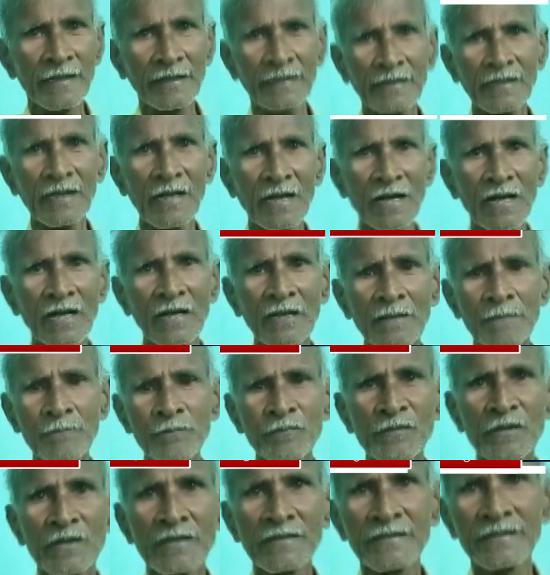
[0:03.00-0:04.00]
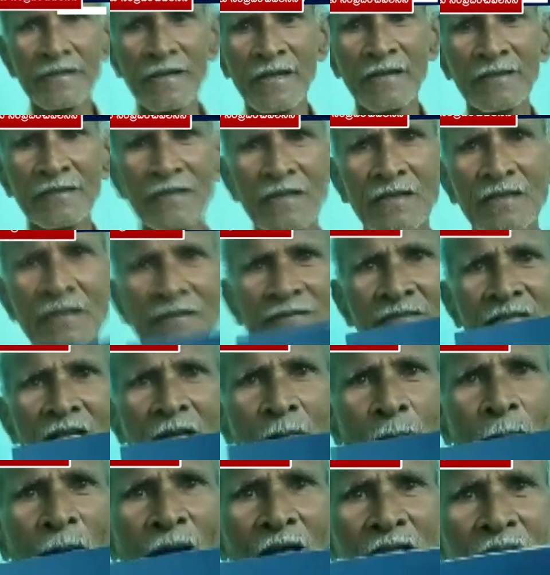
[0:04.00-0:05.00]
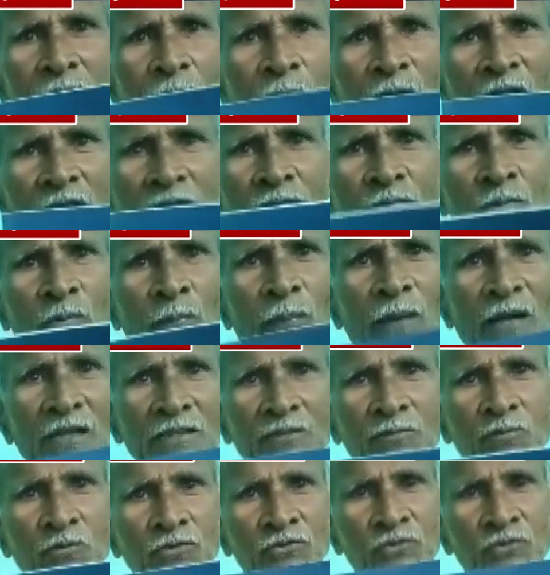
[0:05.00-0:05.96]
సమగ్ర భూ సర్వే చేయడం రైతుకు సంతోషకరమే